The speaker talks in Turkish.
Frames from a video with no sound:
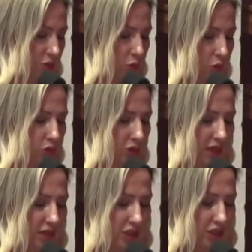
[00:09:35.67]
olduğu
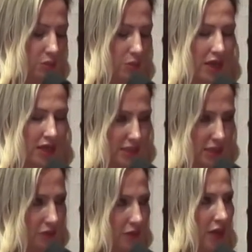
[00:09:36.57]
gerçeği de
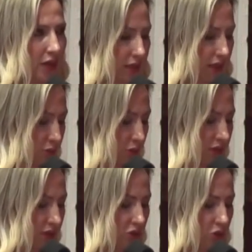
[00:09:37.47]
maalesef 21.